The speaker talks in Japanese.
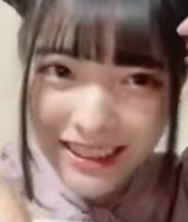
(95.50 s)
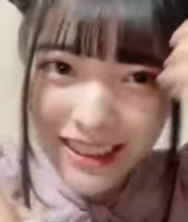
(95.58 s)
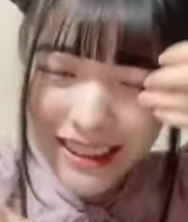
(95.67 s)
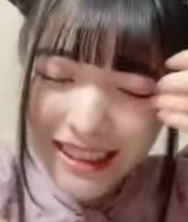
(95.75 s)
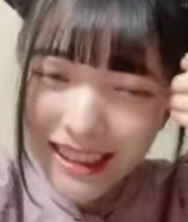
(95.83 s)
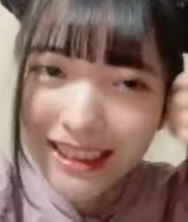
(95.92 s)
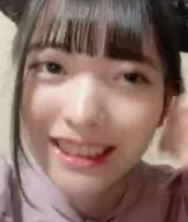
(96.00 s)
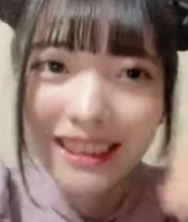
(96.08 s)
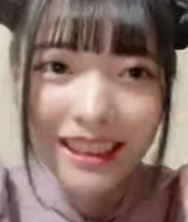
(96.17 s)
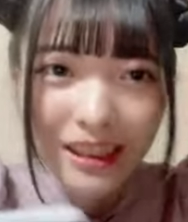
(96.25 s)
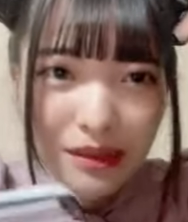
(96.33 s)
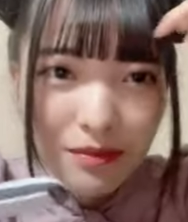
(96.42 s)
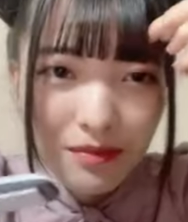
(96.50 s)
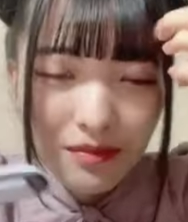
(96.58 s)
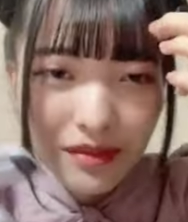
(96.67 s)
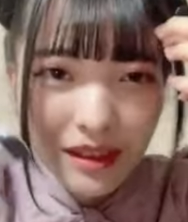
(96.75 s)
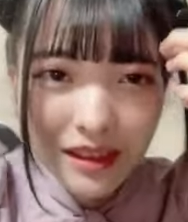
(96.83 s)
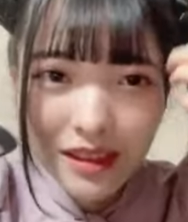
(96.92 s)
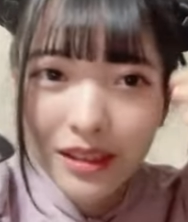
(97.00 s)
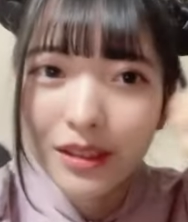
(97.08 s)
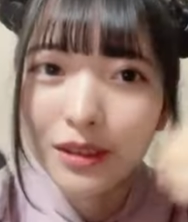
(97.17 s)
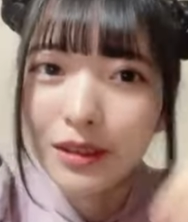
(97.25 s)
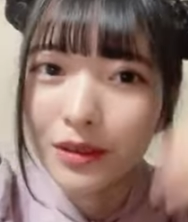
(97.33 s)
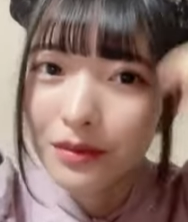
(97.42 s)
ルアちゃんに
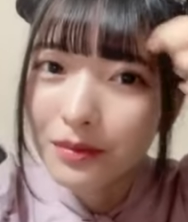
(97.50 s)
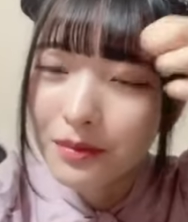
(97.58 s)
ちょっと